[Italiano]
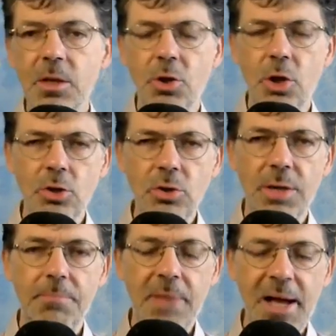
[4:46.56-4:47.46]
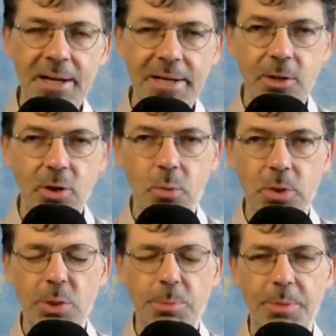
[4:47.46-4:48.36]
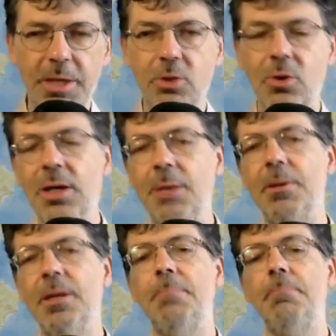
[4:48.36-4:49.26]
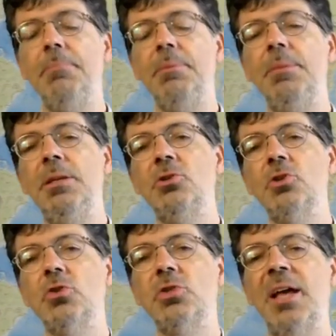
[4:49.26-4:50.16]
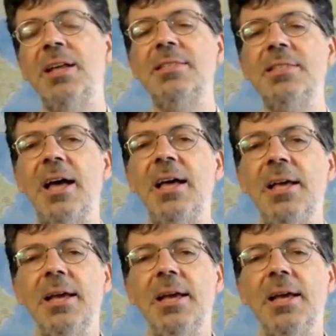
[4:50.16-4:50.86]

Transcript: non mancano in questo momento, anche perché mm, in sostanza